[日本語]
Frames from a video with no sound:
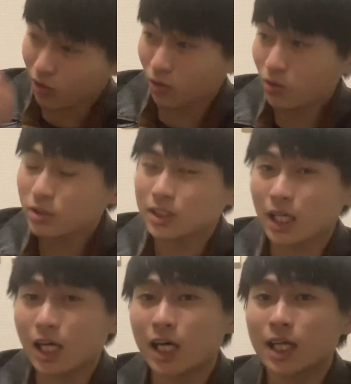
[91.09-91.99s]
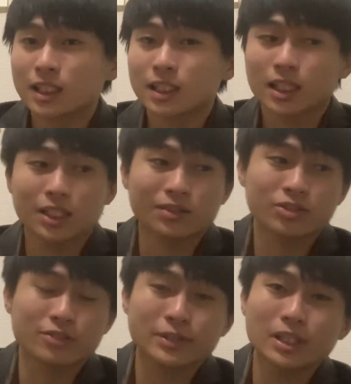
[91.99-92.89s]
の、よくさ、なんかあの、
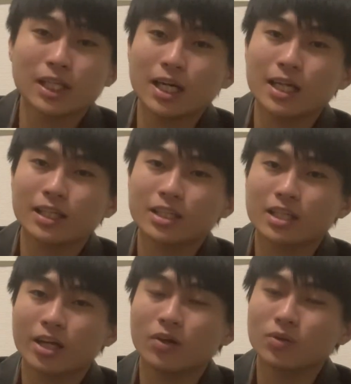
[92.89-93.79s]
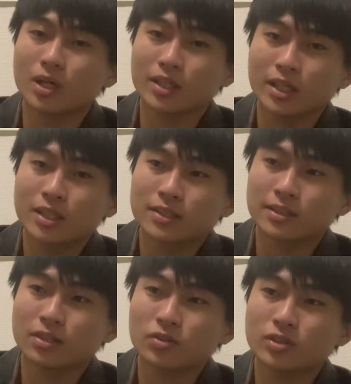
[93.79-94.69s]
自分から話しかけようとかね、
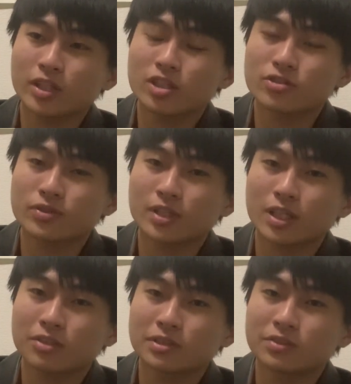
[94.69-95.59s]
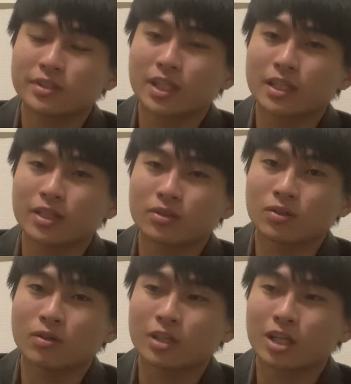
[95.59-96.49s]
積極的に自分からグイグイ行かない
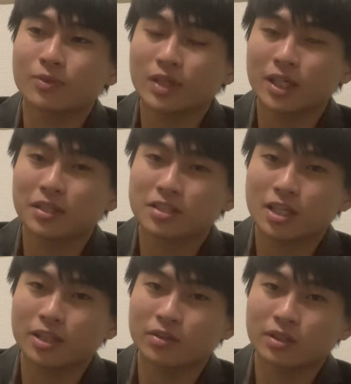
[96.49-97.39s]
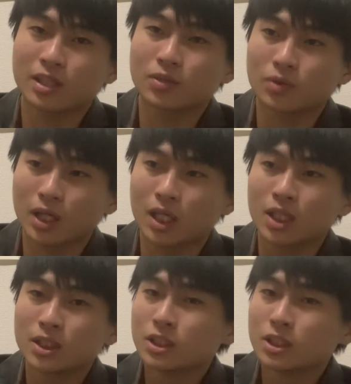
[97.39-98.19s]
と、誰もね、話しかけてくんないよとか、